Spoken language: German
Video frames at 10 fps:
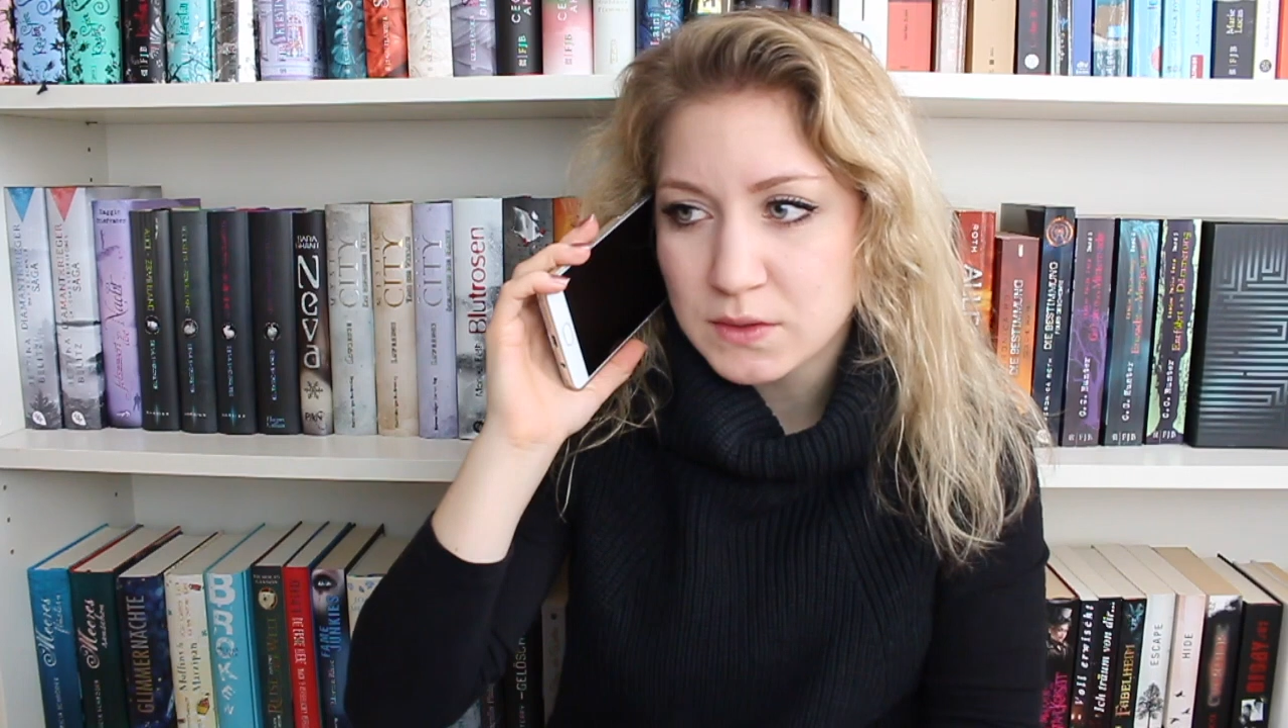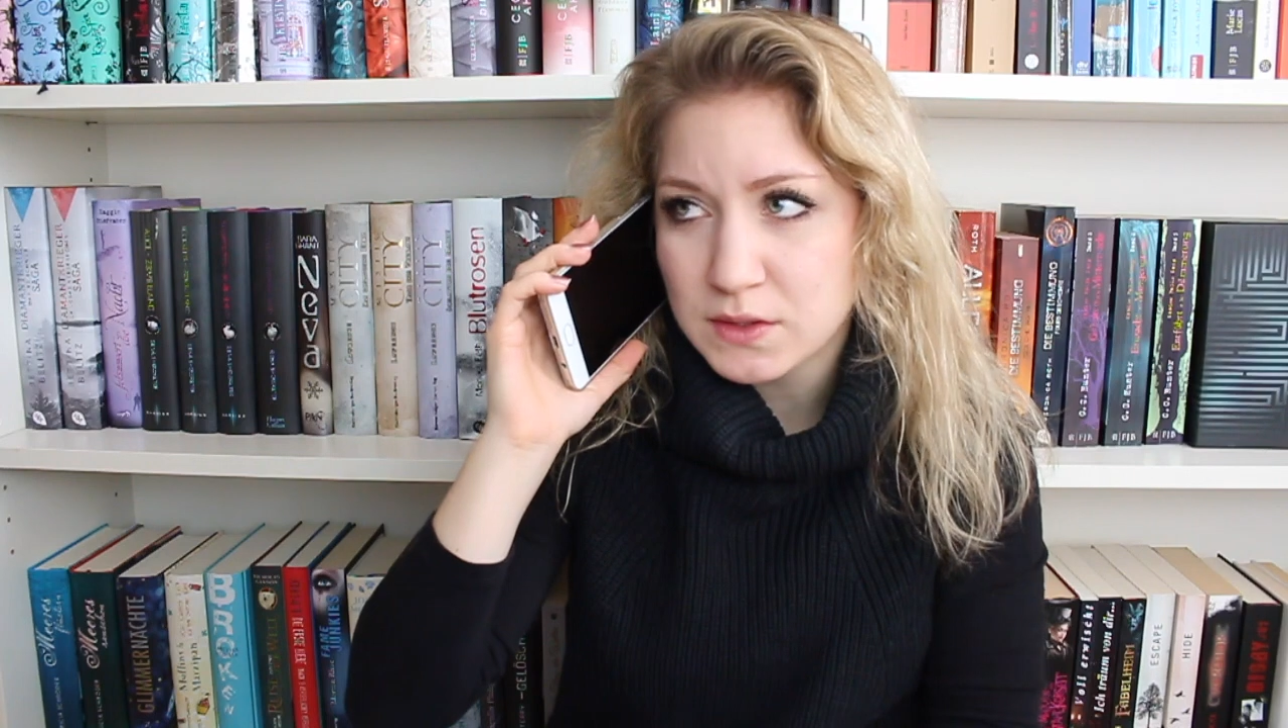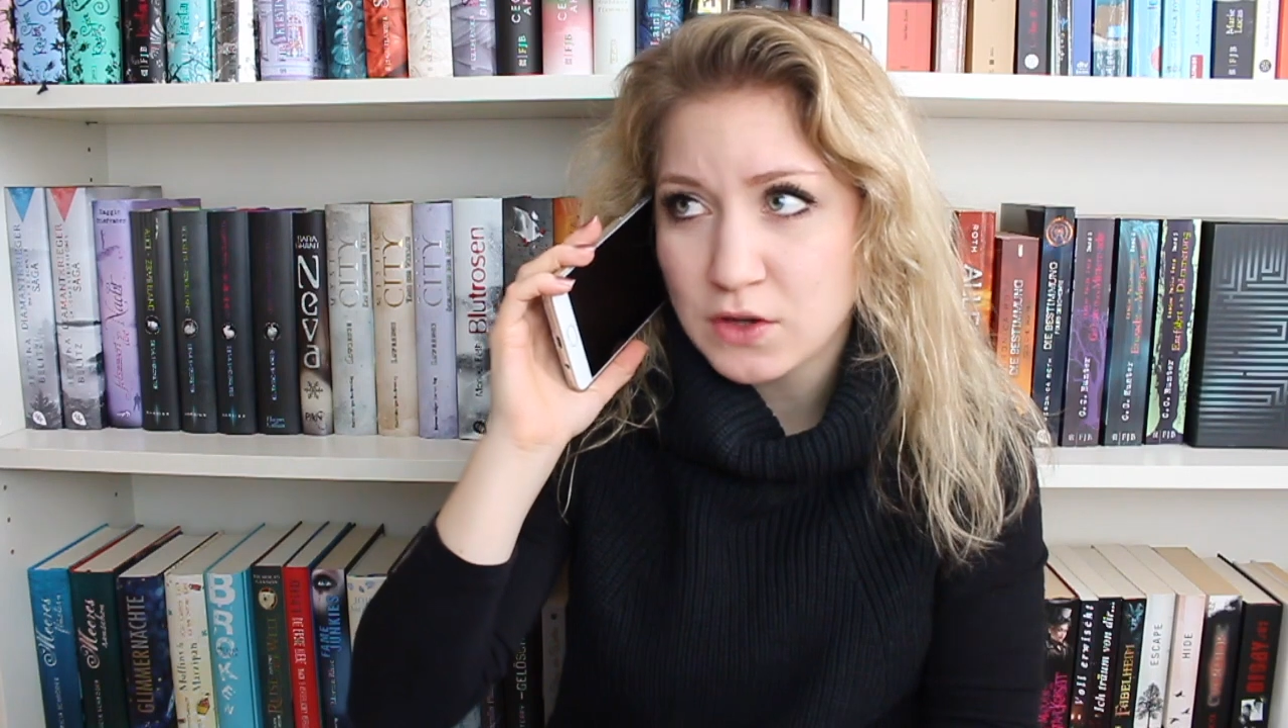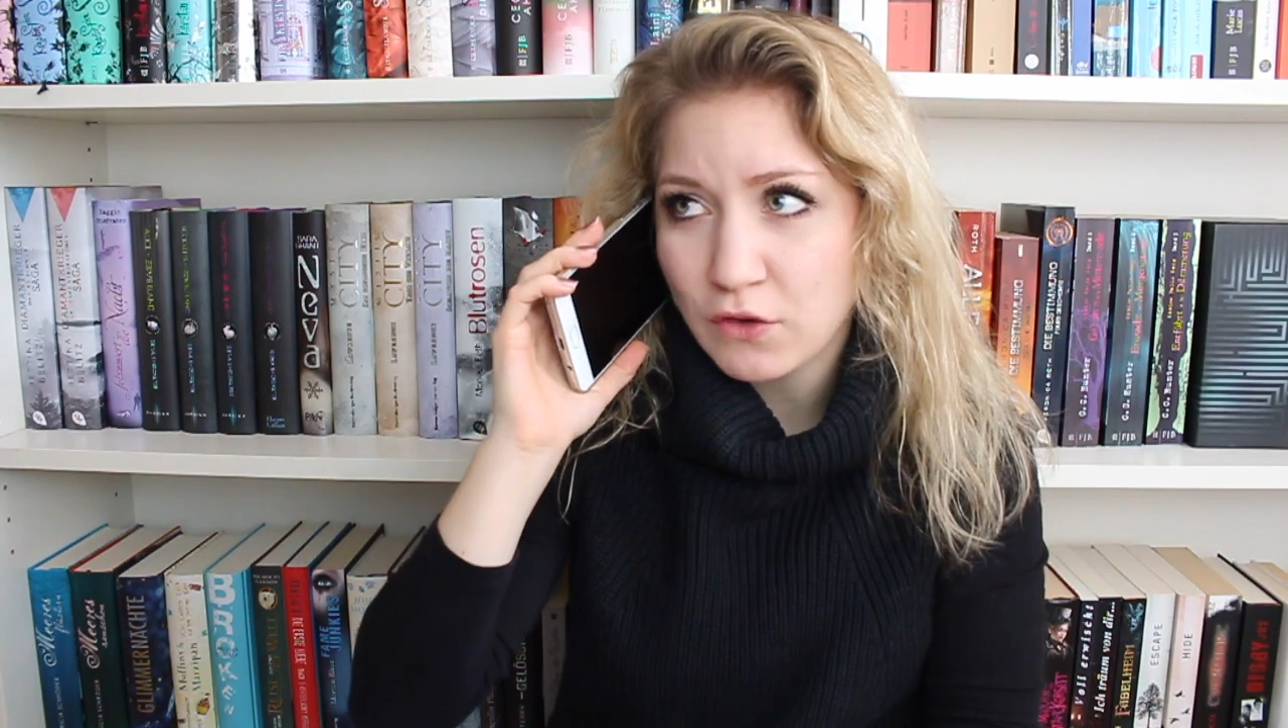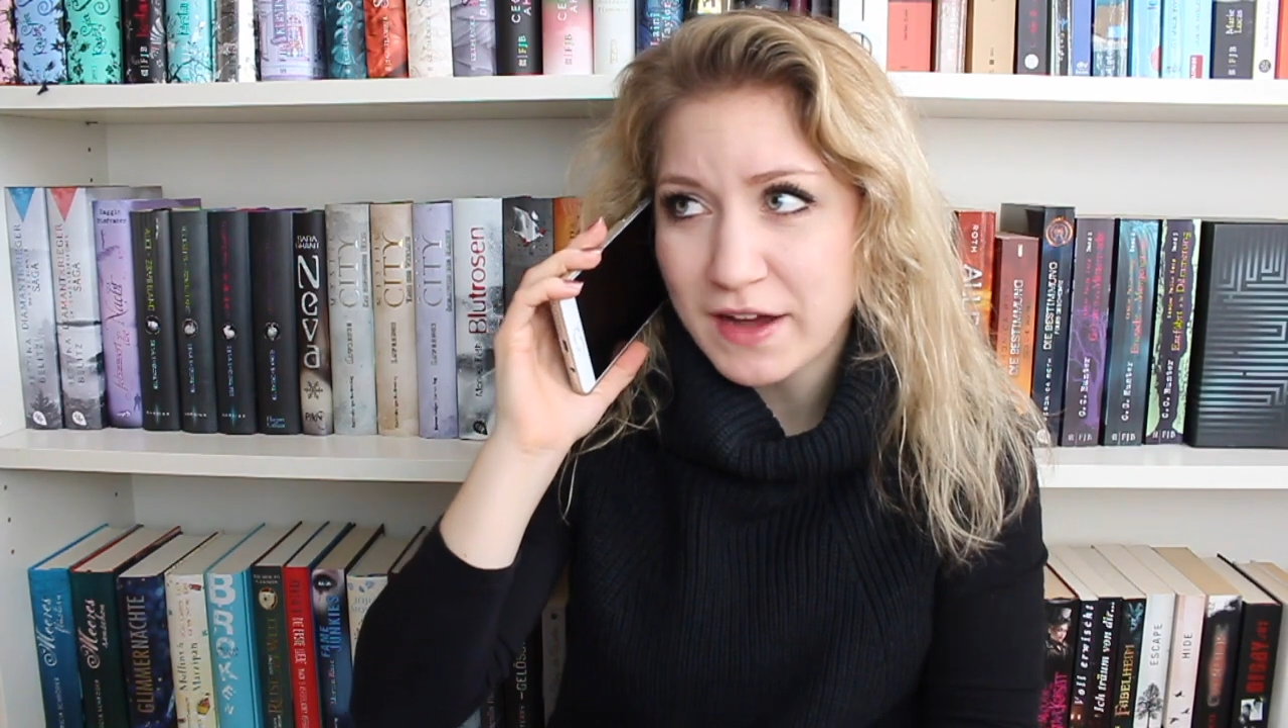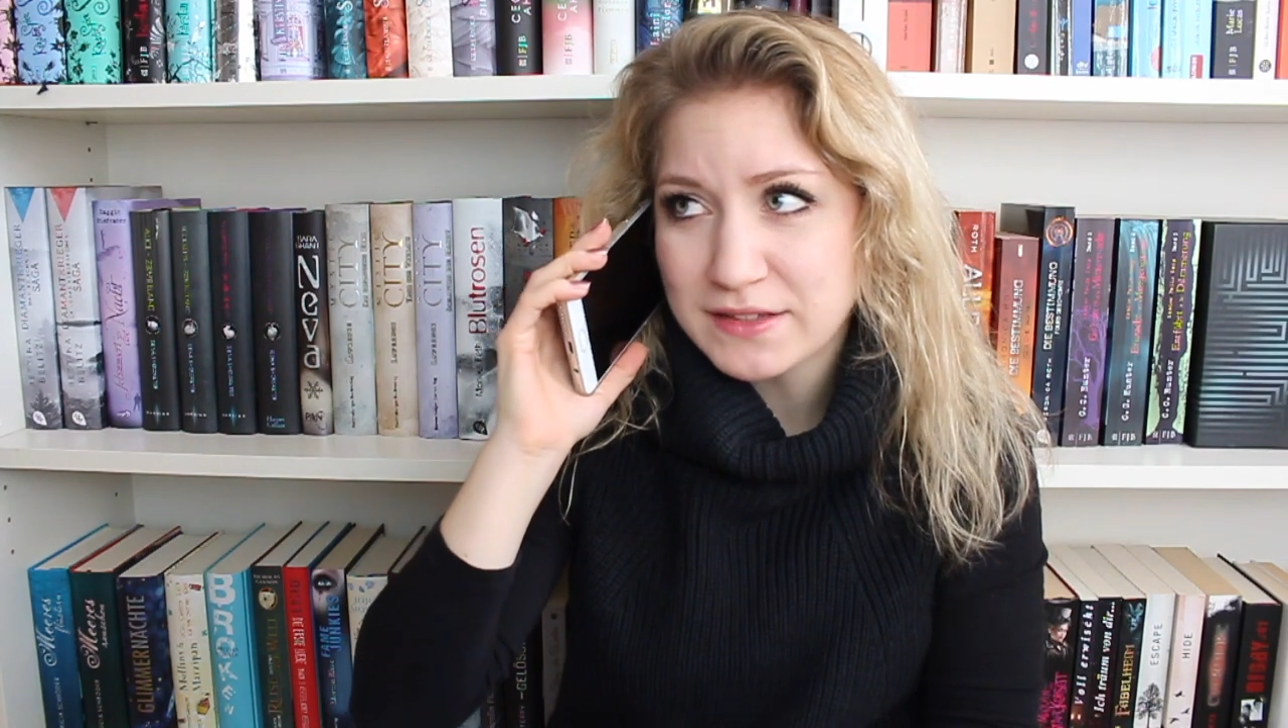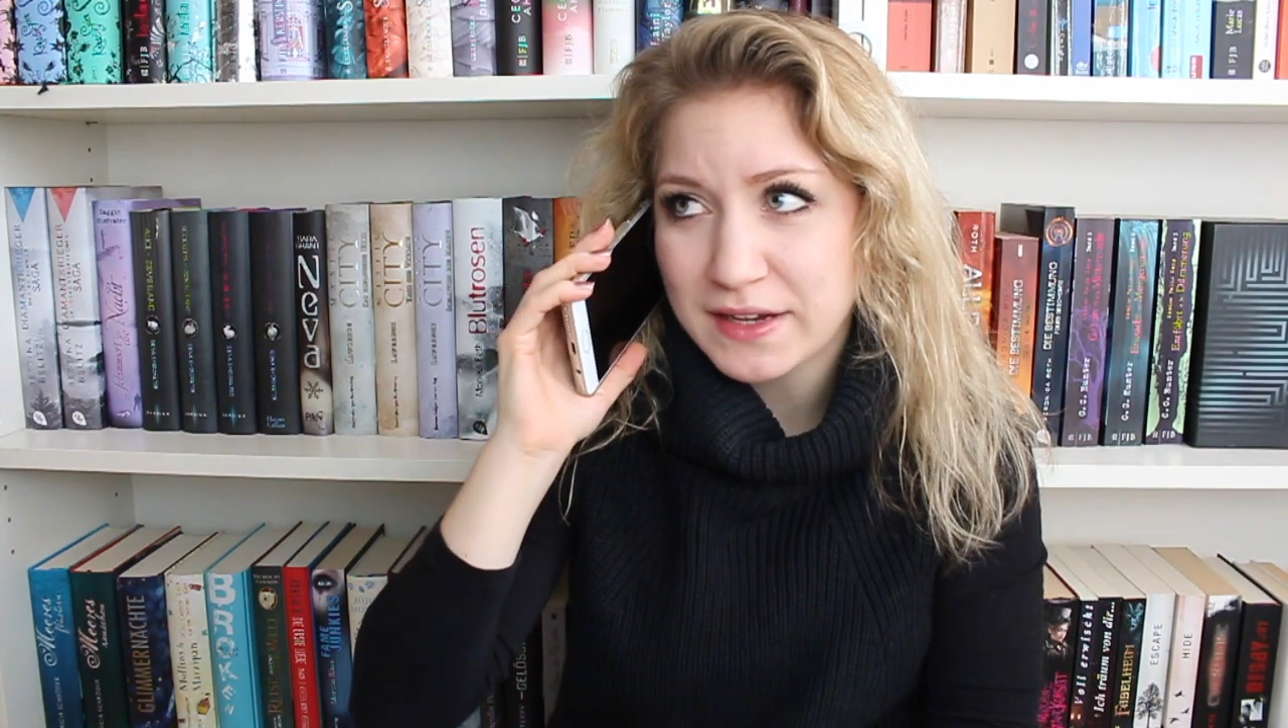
So, ist noch was,